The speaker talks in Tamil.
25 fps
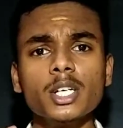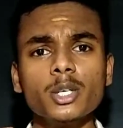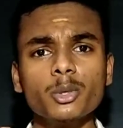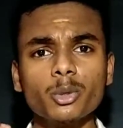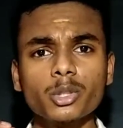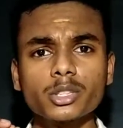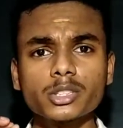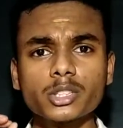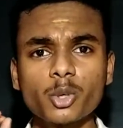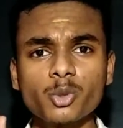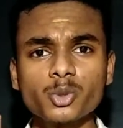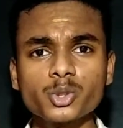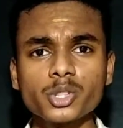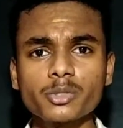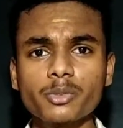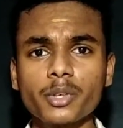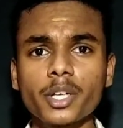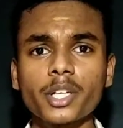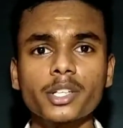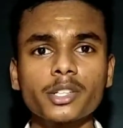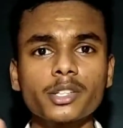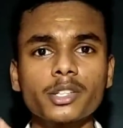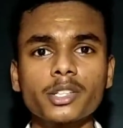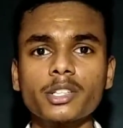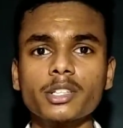ஒரு தௌசண்ட்
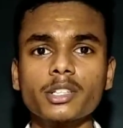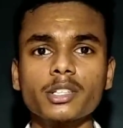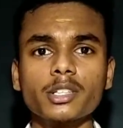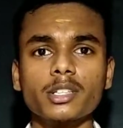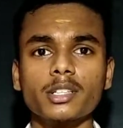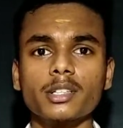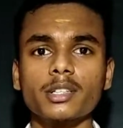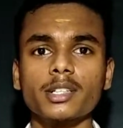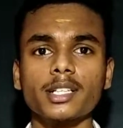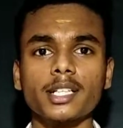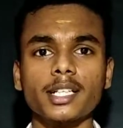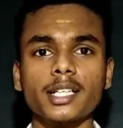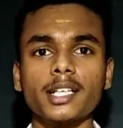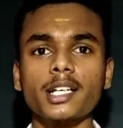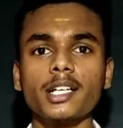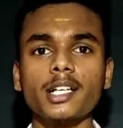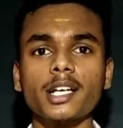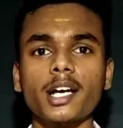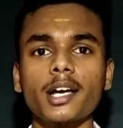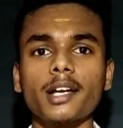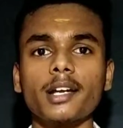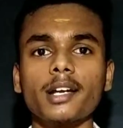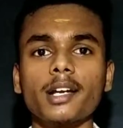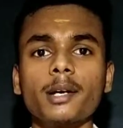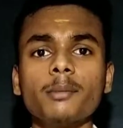ஃபைவ் ஹண்ட்ரடுக்கு நியர்லி
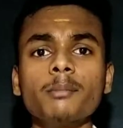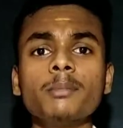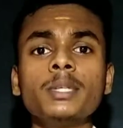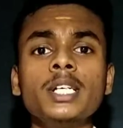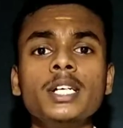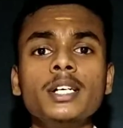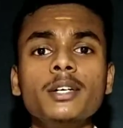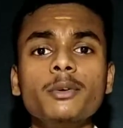ஆயிடலாம்